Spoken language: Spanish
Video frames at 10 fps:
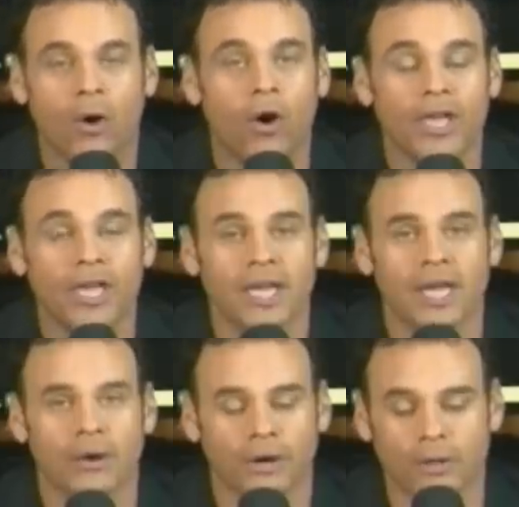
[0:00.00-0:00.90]

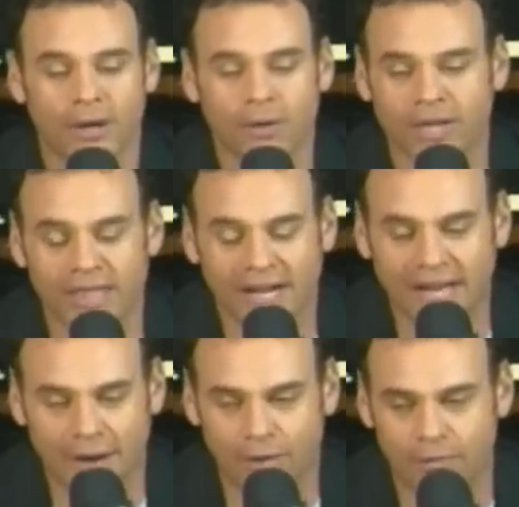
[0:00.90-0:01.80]
Hoy eh, Jorge Eduardo
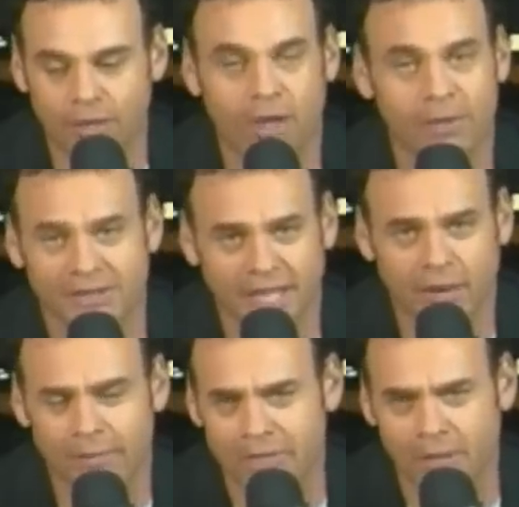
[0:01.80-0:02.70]
queda claro, y lo
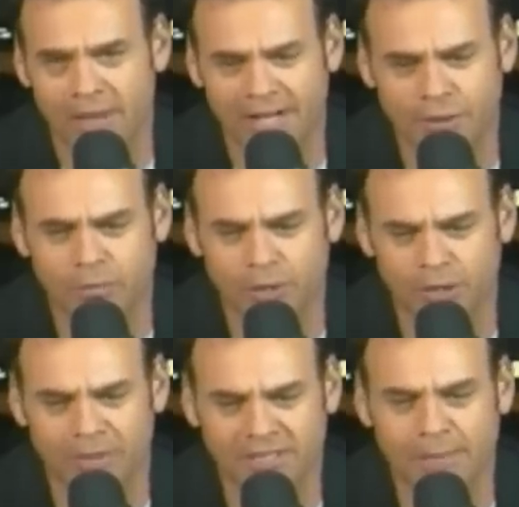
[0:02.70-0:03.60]
advertía Juan Manuel Márquez un
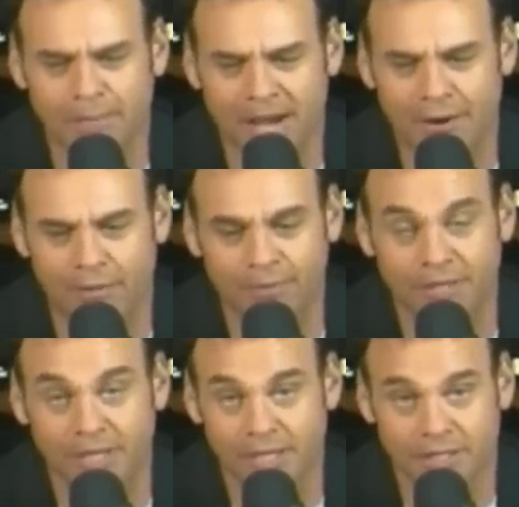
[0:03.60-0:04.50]
poquito más temprano,
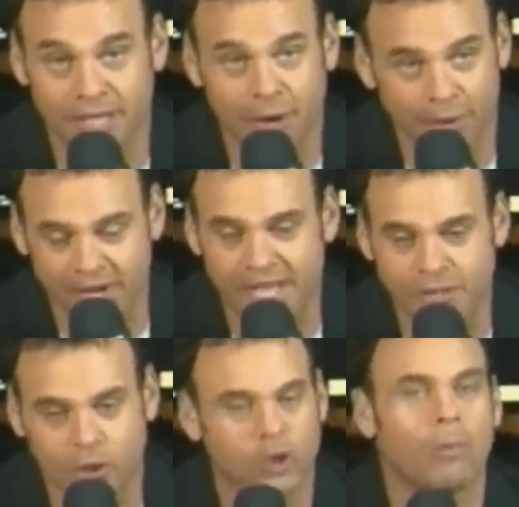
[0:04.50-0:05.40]
es, era un
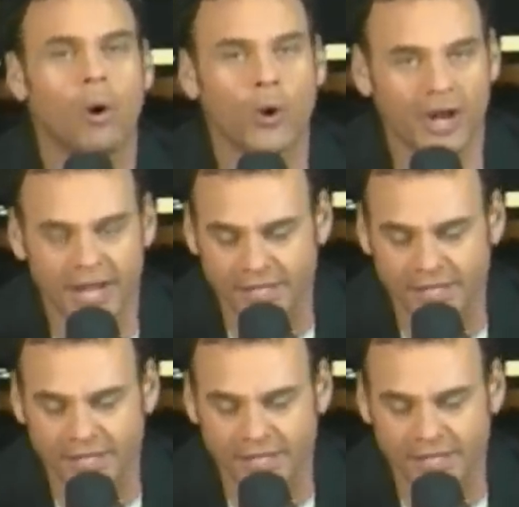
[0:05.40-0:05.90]
riesgo, tomó un